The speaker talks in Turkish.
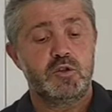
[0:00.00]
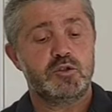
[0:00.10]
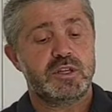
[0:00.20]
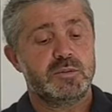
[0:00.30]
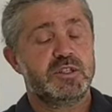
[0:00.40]

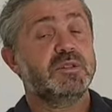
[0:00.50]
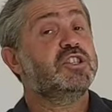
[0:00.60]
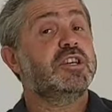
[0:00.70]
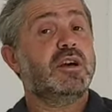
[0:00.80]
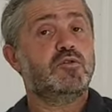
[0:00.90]
Dostlarım şimdi
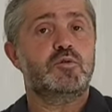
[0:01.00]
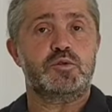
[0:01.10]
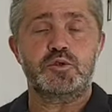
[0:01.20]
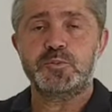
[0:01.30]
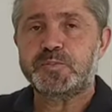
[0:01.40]
şeker
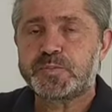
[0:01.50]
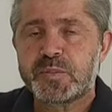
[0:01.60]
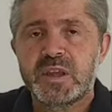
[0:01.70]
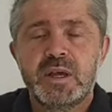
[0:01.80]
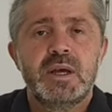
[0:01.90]
konusu
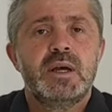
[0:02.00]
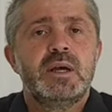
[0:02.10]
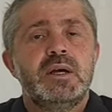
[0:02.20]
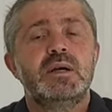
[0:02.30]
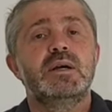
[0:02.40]

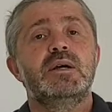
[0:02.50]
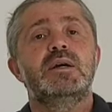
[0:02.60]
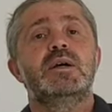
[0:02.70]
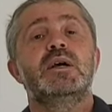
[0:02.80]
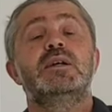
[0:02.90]

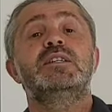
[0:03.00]
e,